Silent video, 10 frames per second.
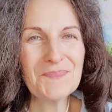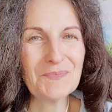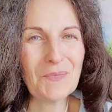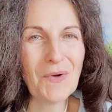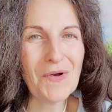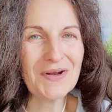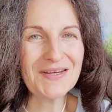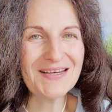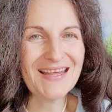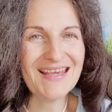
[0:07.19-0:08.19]

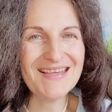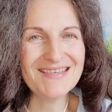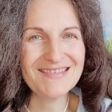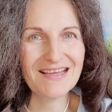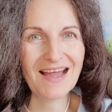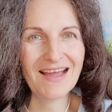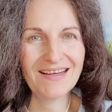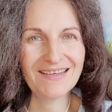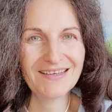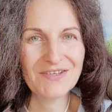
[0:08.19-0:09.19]
Morgen ist
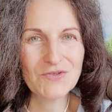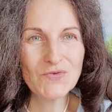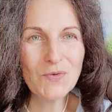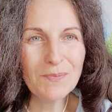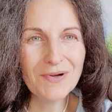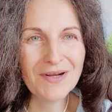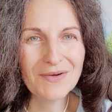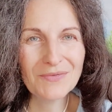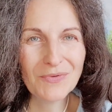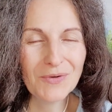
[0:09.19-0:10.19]
ein
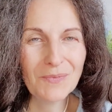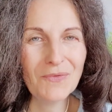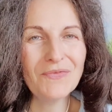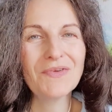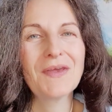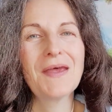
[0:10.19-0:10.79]
super Vollmond,